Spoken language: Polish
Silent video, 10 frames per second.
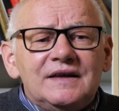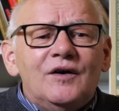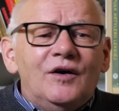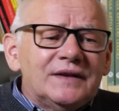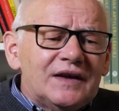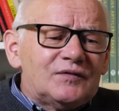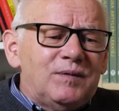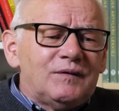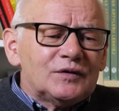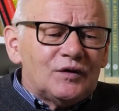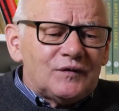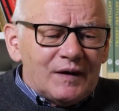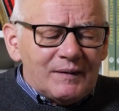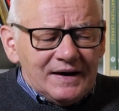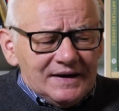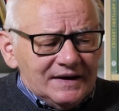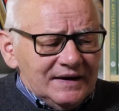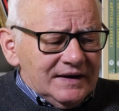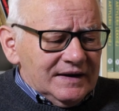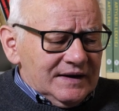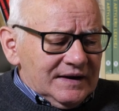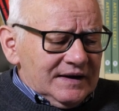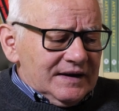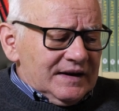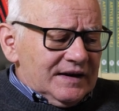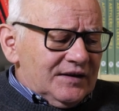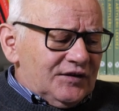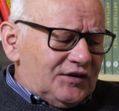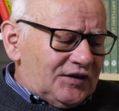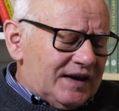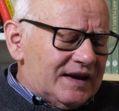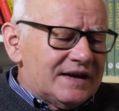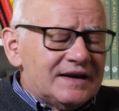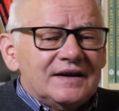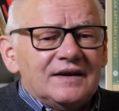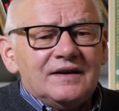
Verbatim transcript: I ona spowodowała, że